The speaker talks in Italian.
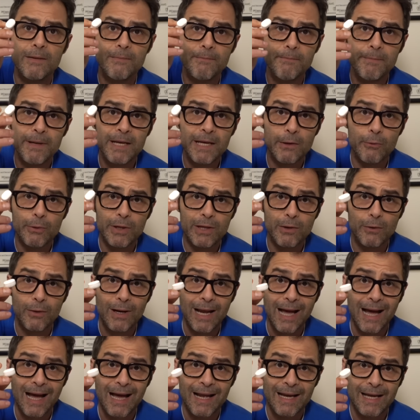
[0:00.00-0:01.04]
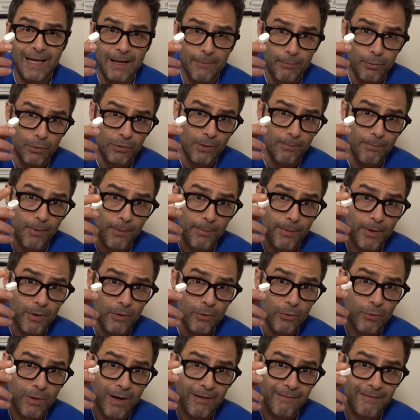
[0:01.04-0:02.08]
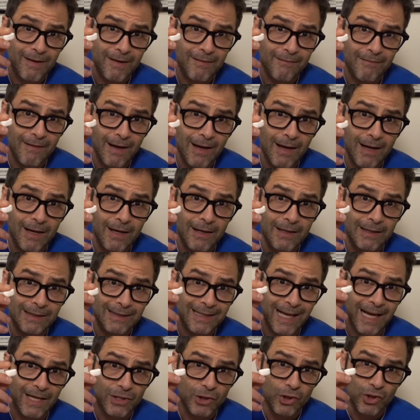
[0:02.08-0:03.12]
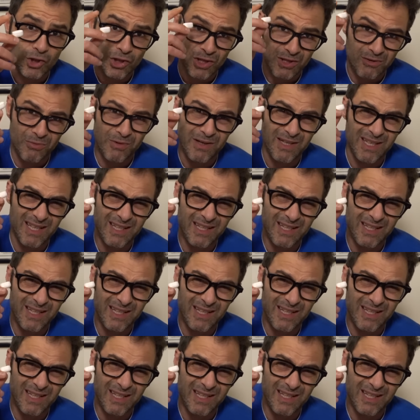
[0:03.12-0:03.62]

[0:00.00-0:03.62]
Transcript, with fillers: il mini auricolare che purtroppo però non aveva il touch,